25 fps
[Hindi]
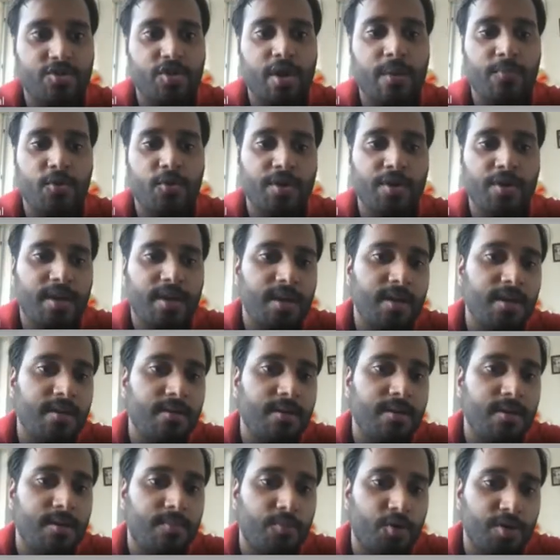हैं तो हम लोग की
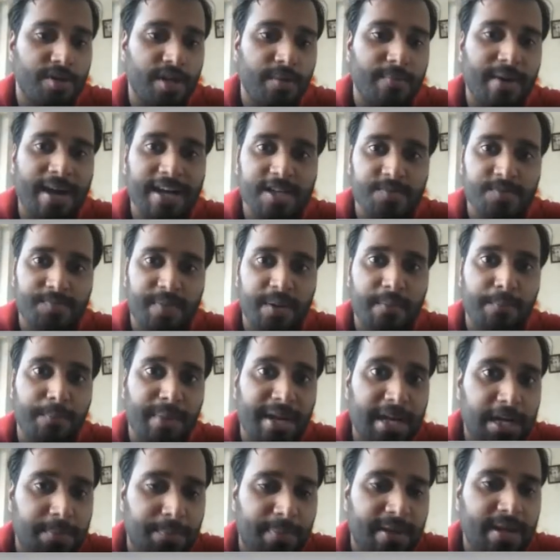मोर देन मार्क्स पे
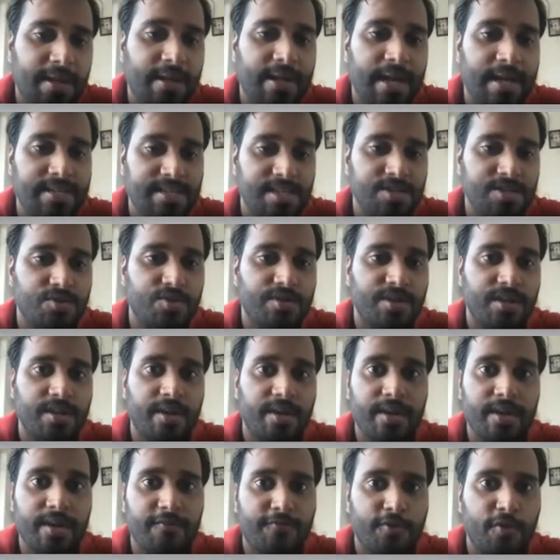मीट पे क्लासेस होती
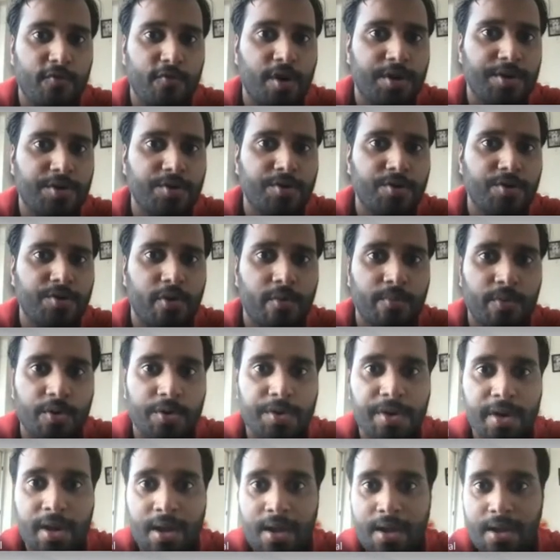हैं इफ यू वांट टू नो
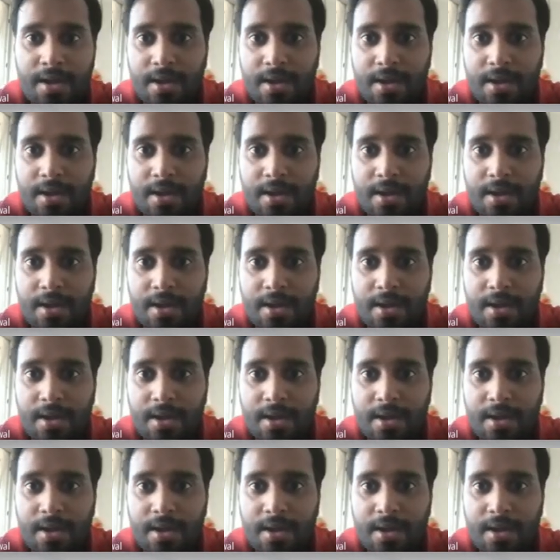मोर